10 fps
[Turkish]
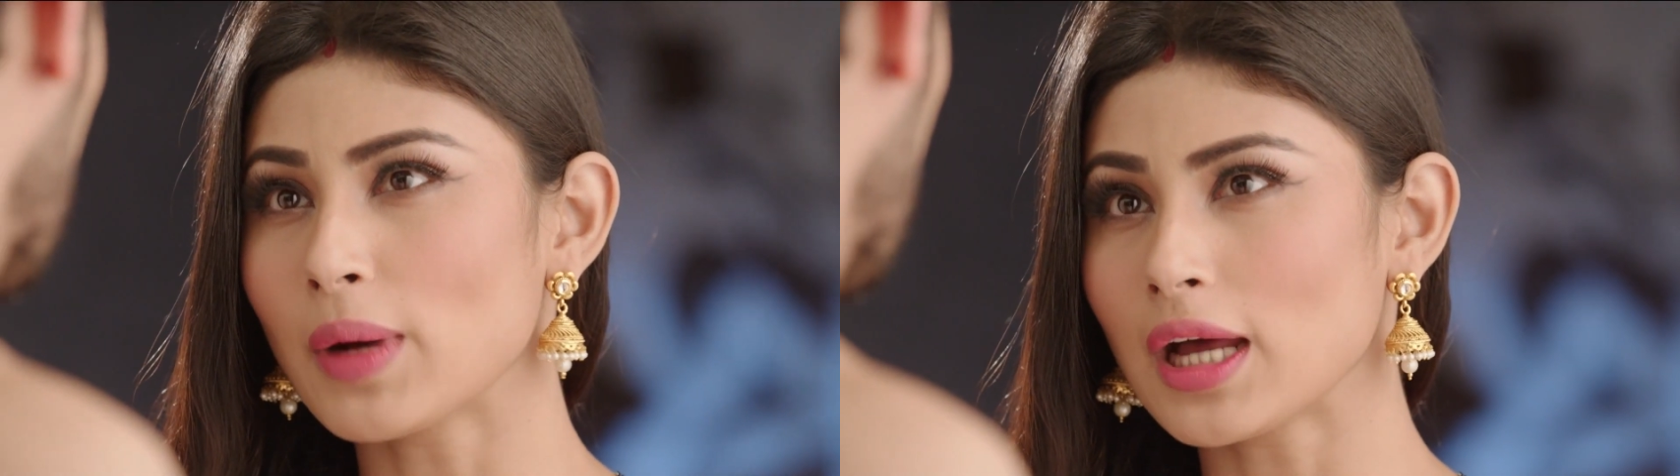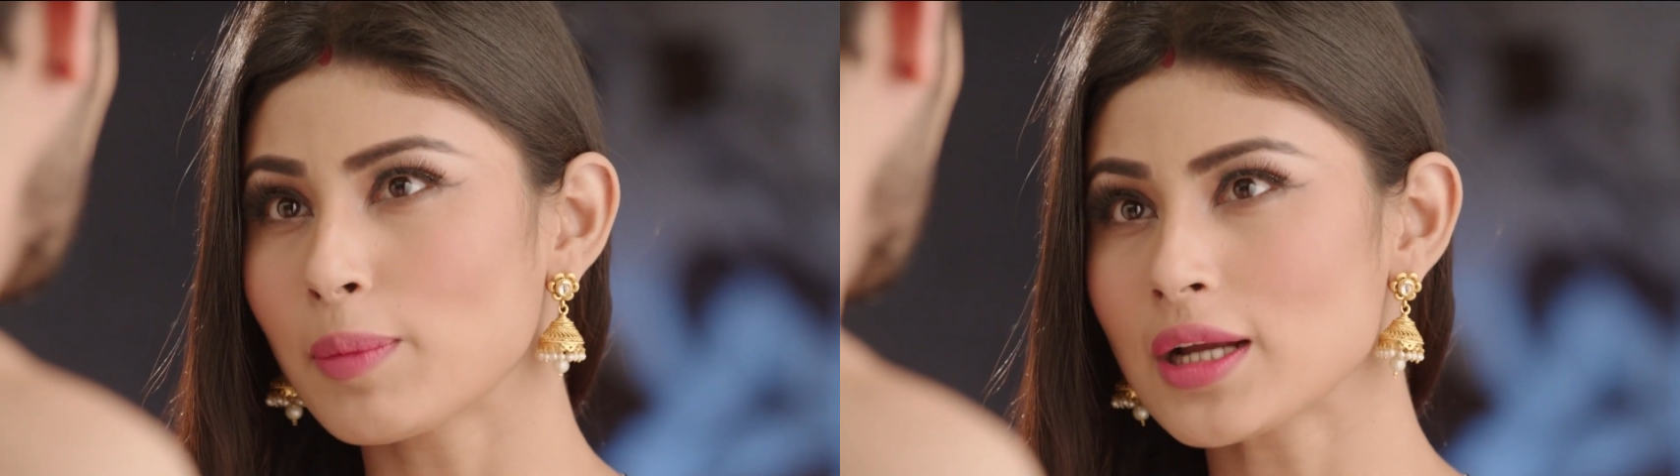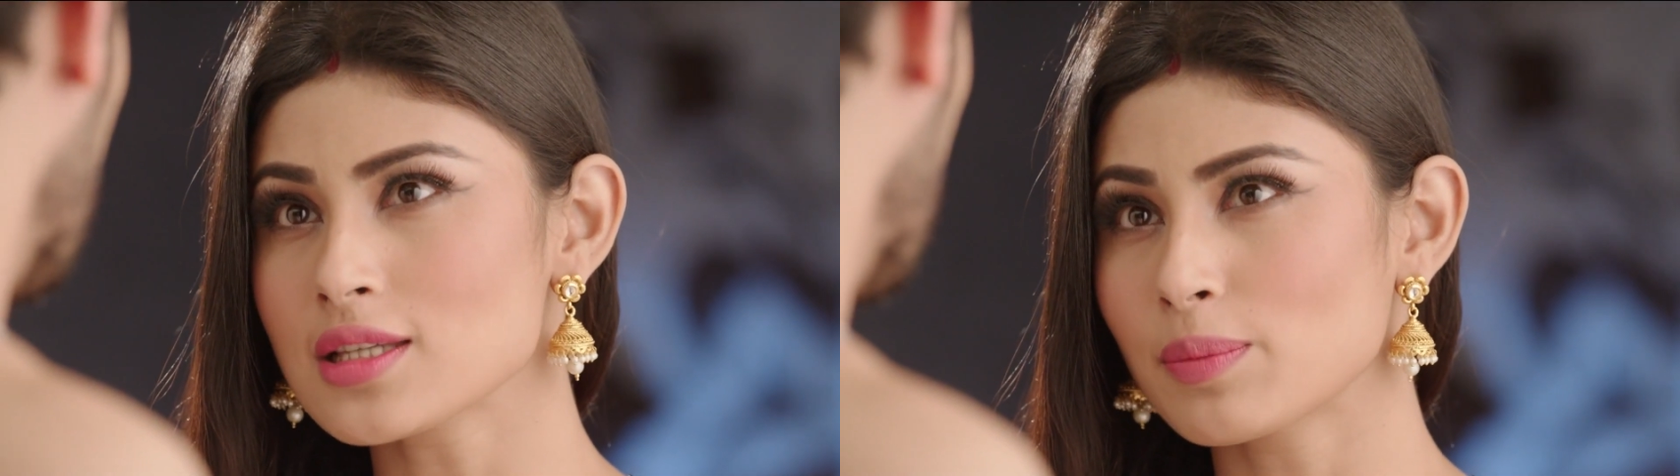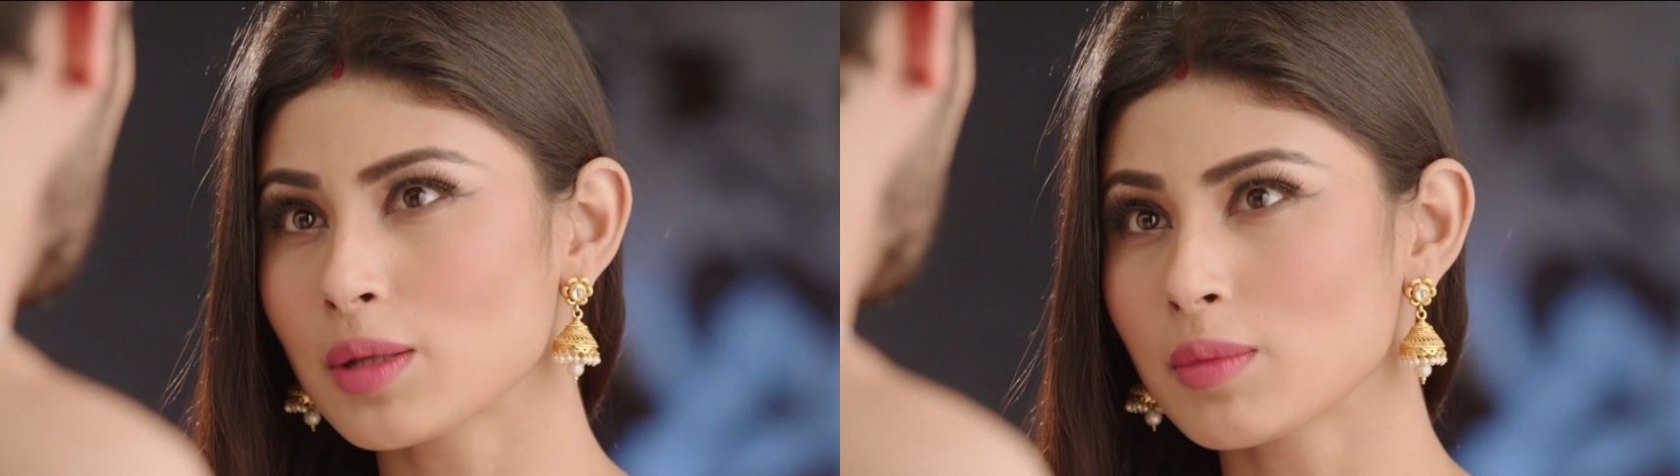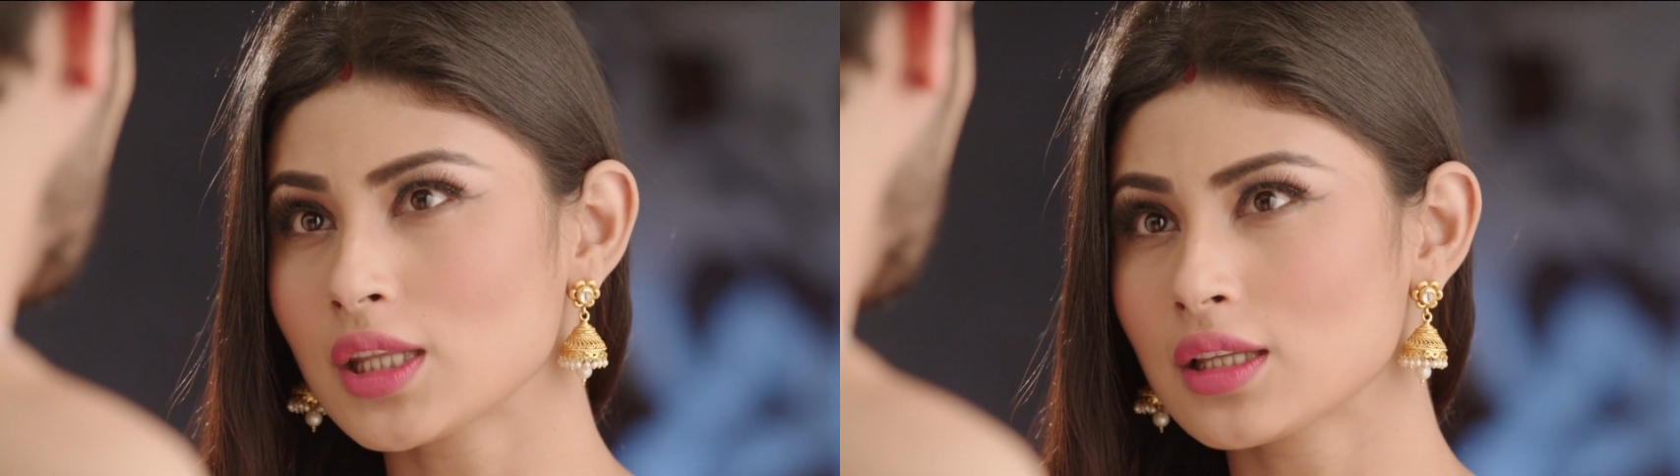şu sürekli
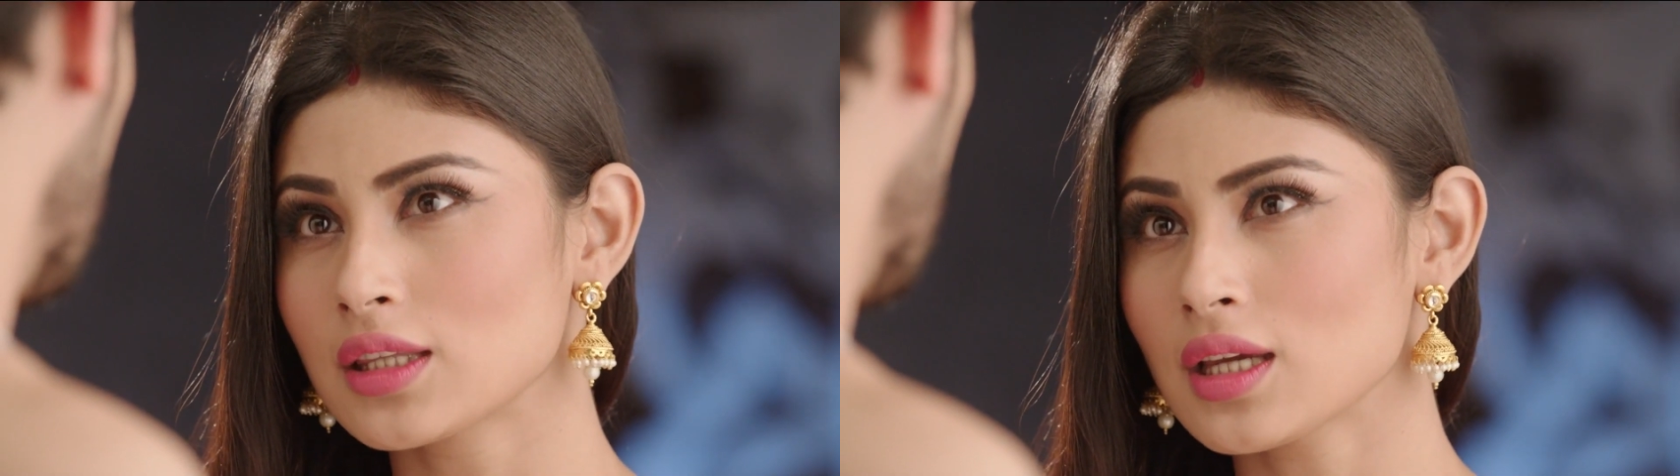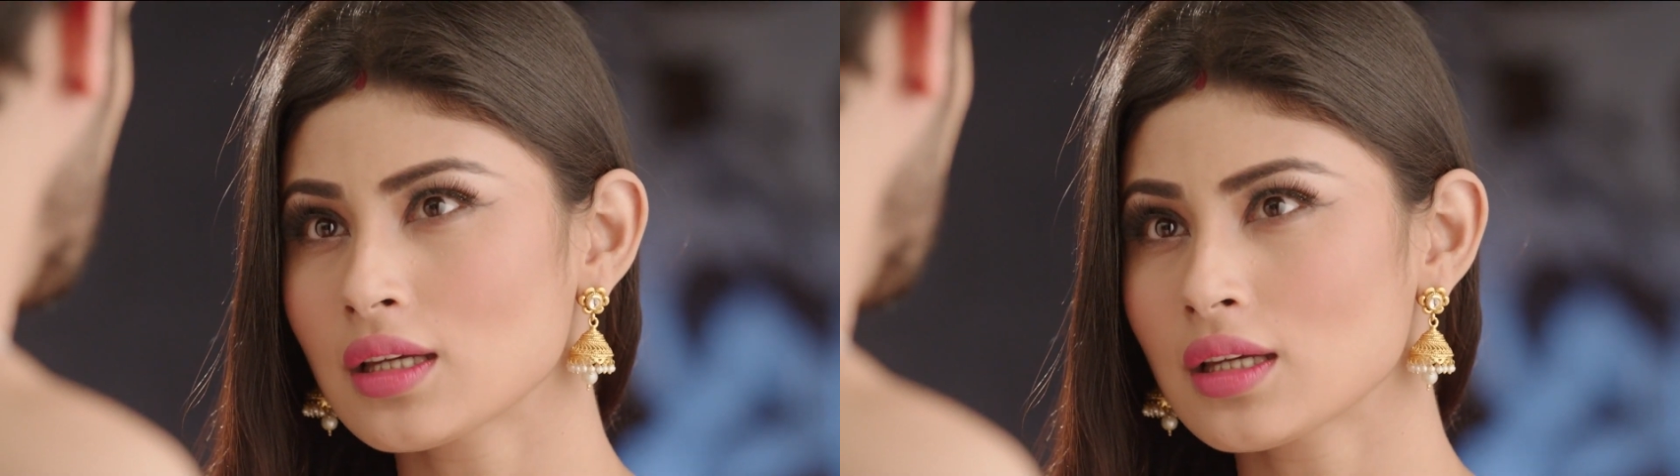rüyalarında